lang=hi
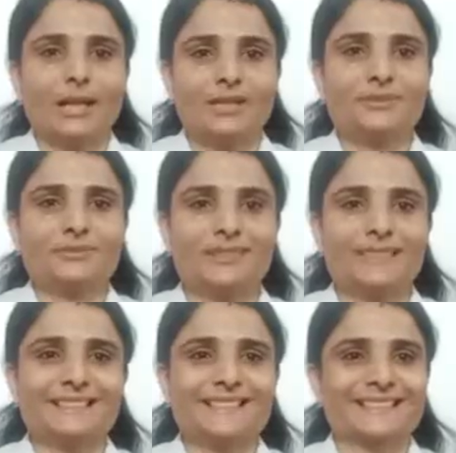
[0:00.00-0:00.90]
हेलो
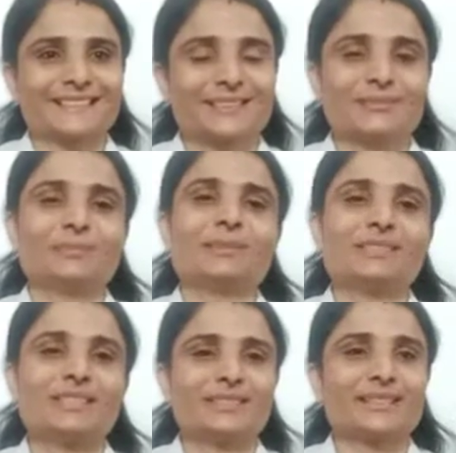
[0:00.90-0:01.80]
फ्रेंड्स मैं
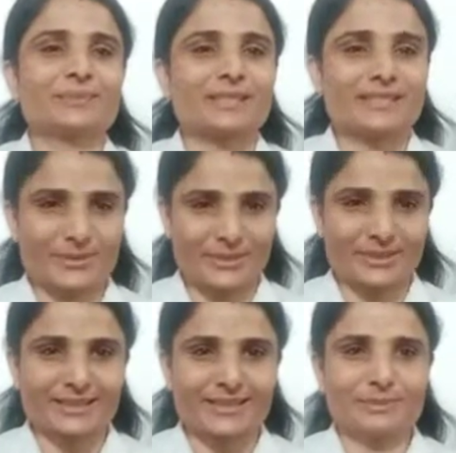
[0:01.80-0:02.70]
फिजियोथेरेपिस्ट
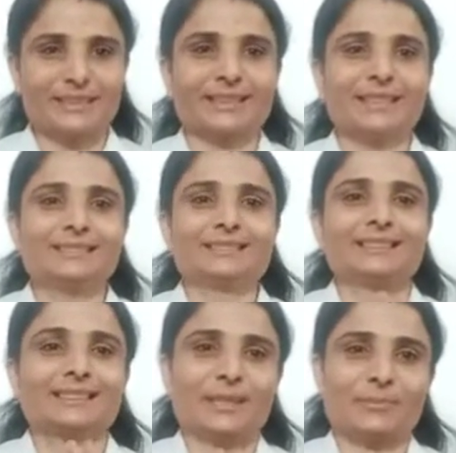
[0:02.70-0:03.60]
डॉक्टर हेमलता
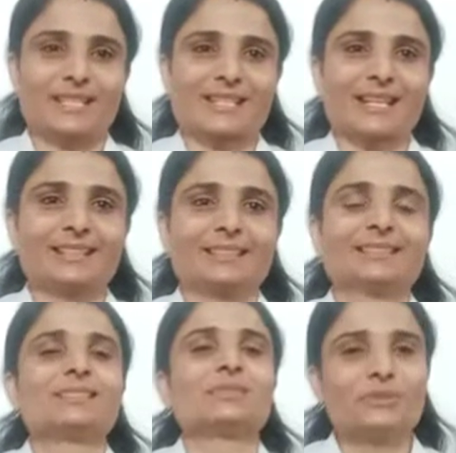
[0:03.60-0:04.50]
नमस्कार
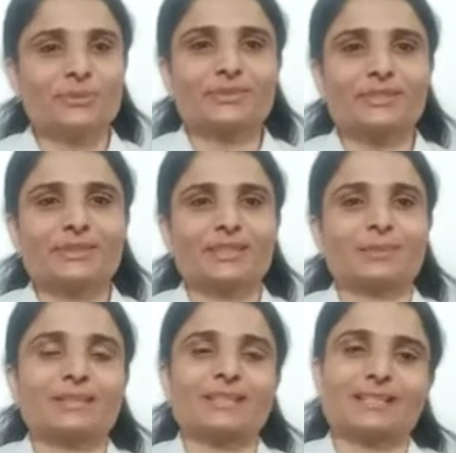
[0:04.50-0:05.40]
जून
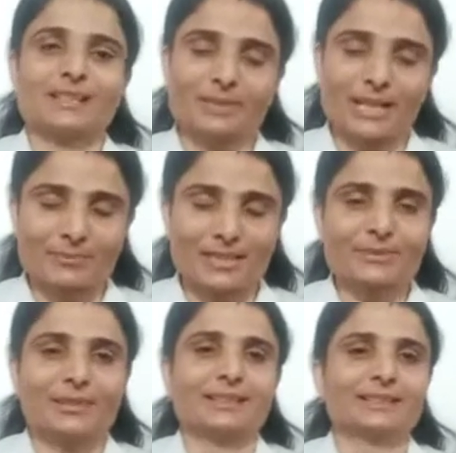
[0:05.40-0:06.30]
फिजियोथेरेपी चैनल में आपका
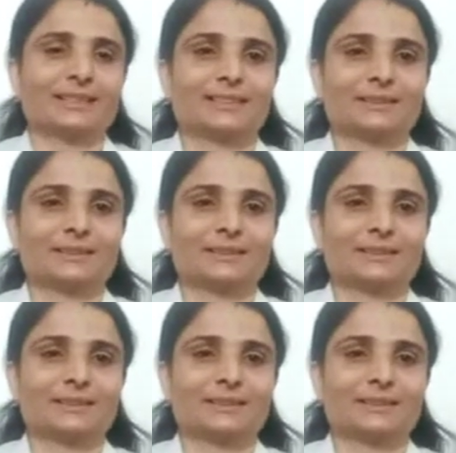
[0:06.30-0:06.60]
स्वागत है